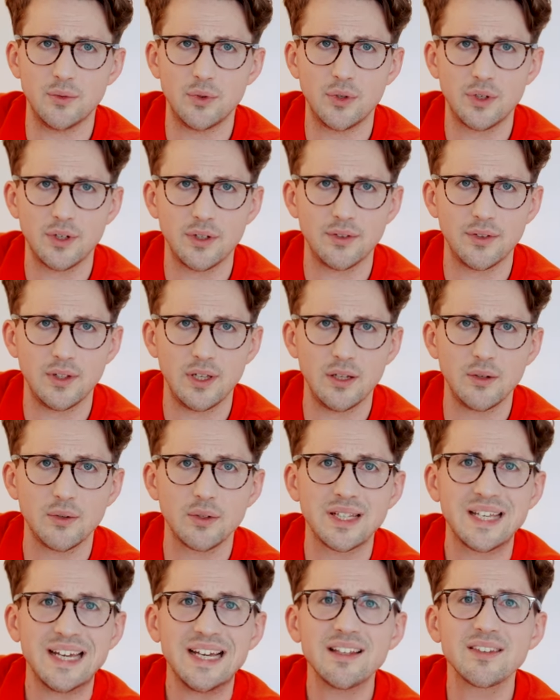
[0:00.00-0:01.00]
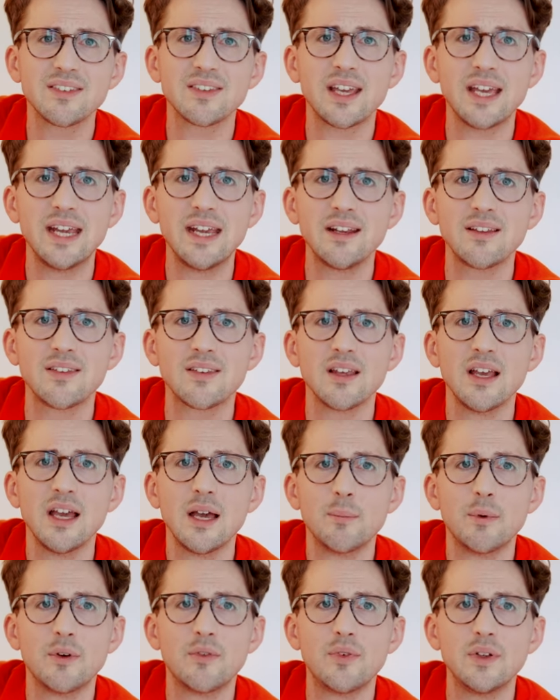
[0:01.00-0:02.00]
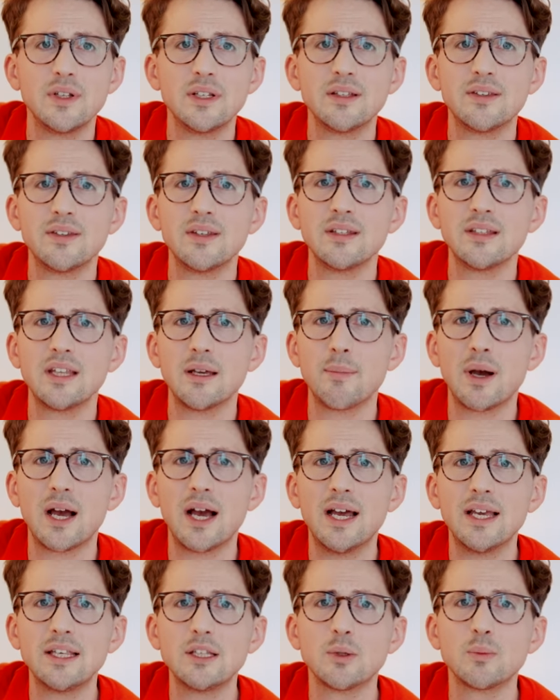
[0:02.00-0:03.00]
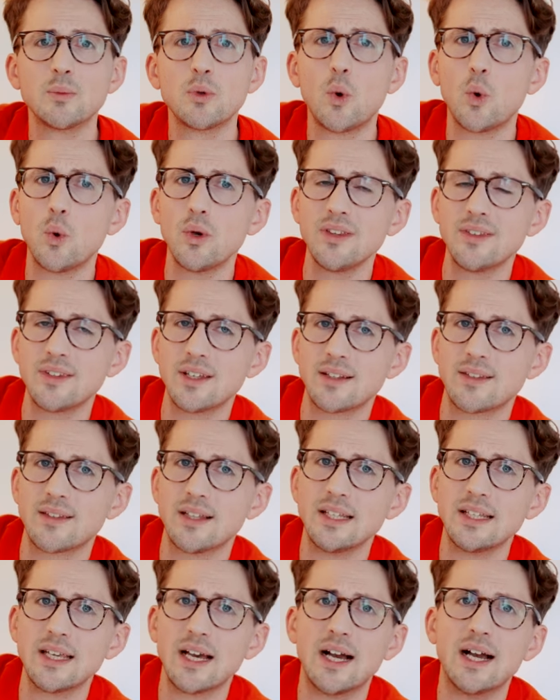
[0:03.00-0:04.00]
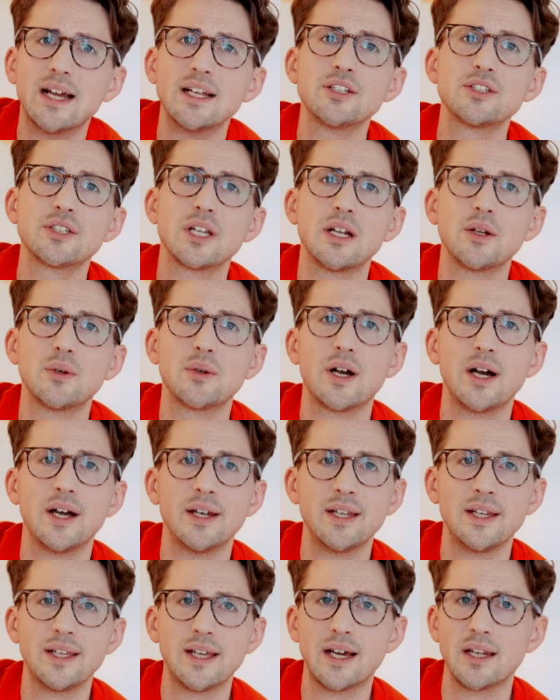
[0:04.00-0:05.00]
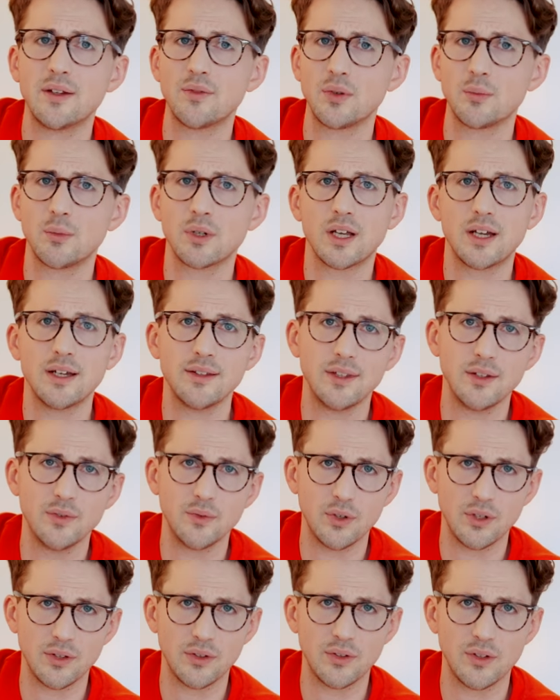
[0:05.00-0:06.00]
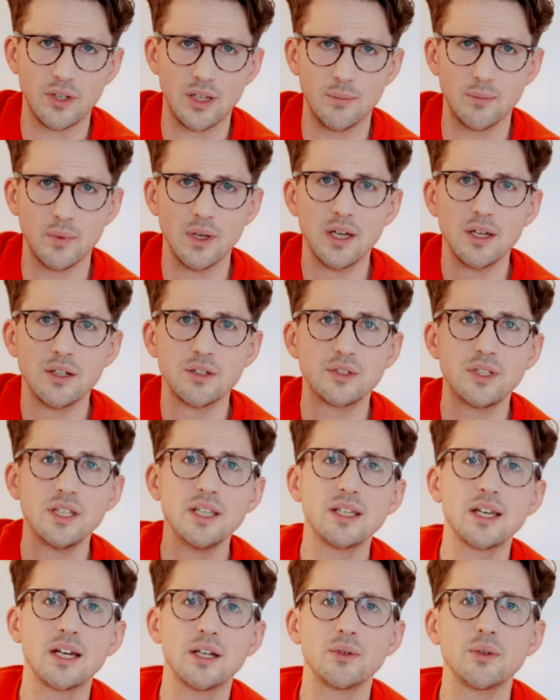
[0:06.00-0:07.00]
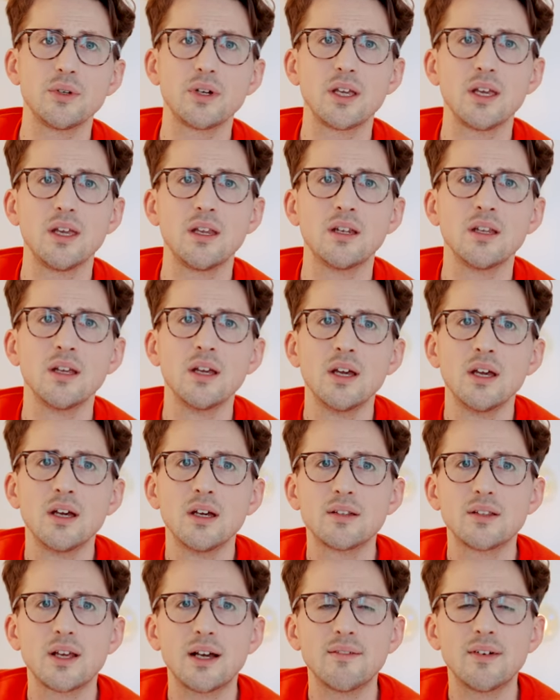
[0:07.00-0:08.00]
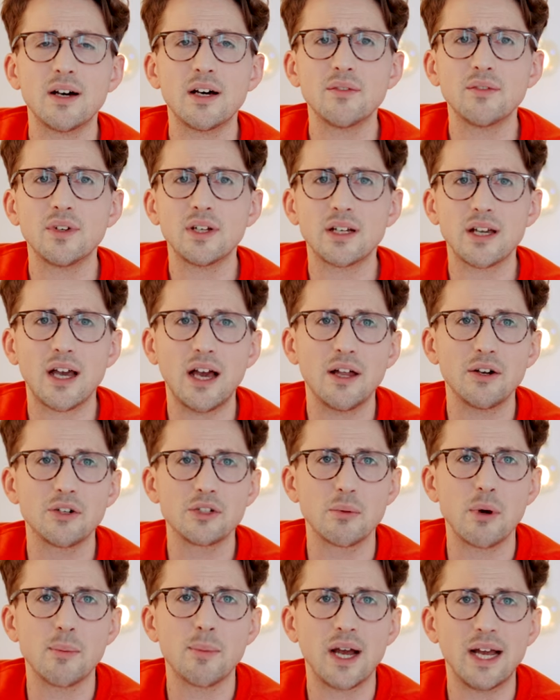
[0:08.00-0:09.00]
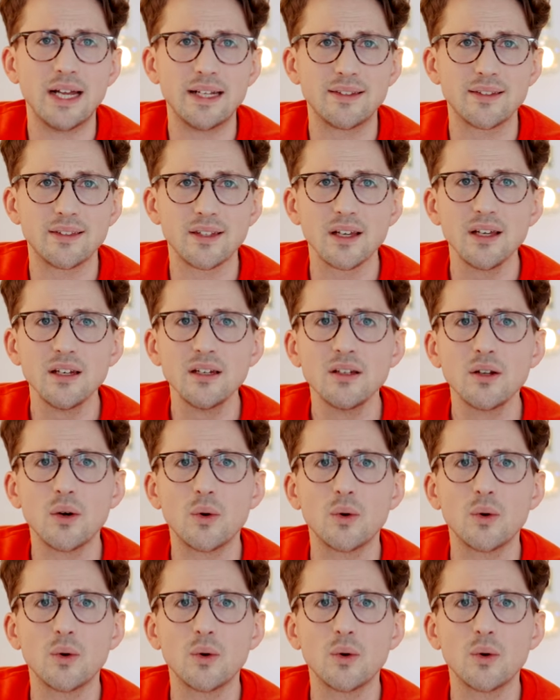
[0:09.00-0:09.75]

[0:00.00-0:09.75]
vorgesehen und ganz rechts befindet sich der Bereich, um grundsätzliche Einstellungen an der Jade 35 vorzunehmen. Stichkategorien, da waren wir gerade schon mal bereits drin